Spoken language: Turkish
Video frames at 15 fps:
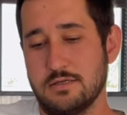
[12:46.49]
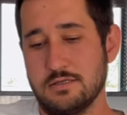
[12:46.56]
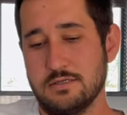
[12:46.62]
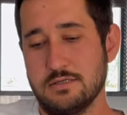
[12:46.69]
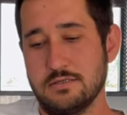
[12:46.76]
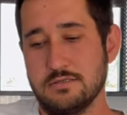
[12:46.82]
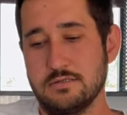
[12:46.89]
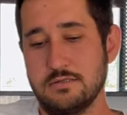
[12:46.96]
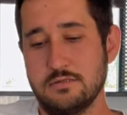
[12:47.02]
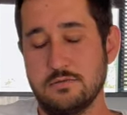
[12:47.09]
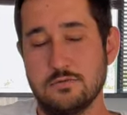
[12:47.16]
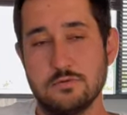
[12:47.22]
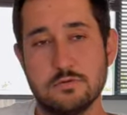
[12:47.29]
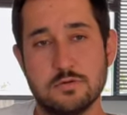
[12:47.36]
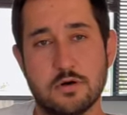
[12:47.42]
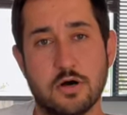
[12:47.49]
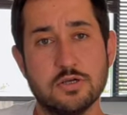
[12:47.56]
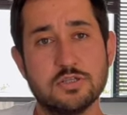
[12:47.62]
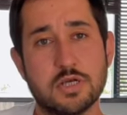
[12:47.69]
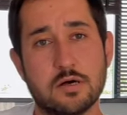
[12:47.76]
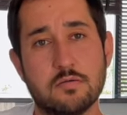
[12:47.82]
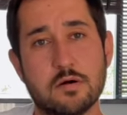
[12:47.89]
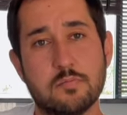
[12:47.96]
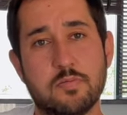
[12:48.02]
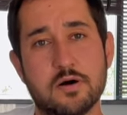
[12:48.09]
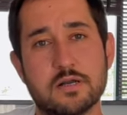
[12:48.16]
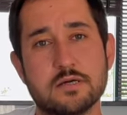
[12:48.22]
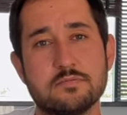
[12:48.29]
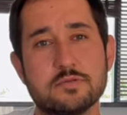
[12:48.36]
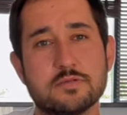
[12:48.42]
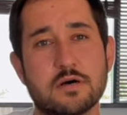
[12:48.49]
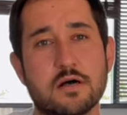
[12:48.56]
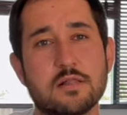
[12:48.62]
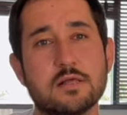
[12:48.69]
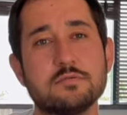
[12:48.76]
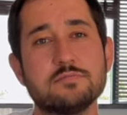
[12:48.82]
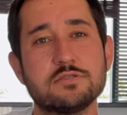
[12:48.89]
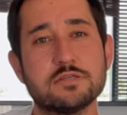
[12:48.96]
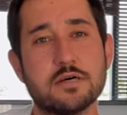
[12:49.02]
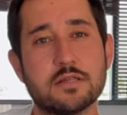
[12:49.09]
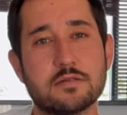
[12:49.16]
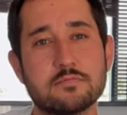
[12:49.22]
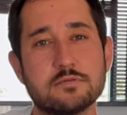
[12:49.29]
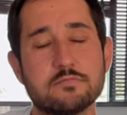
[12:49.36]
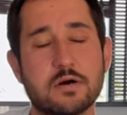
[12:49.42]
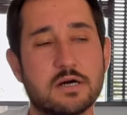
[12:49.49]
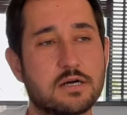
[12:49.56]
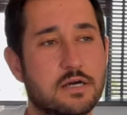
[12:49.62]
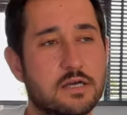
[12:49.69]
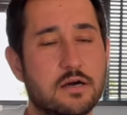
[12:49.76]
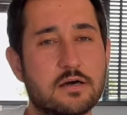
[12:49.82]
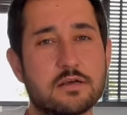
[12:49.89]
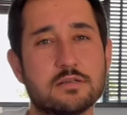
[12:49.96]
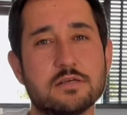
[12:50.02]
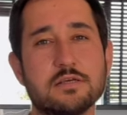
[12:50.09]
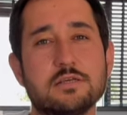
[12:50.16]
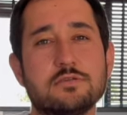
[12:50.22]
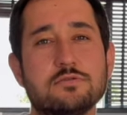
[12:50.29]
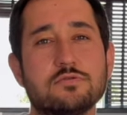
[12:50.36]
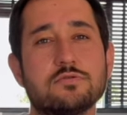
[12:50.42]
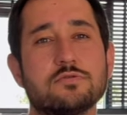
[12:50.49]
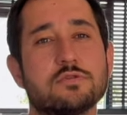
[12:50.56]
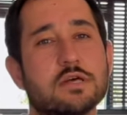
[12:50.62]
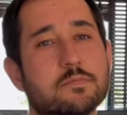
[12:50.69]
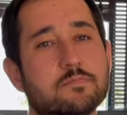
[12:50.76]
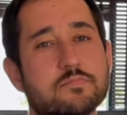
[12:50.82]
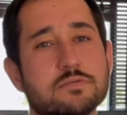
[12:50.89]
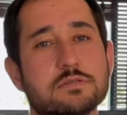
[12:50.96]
Ee, acaba paramızı alamayacağız mı bankaya arada gidiyoruz hep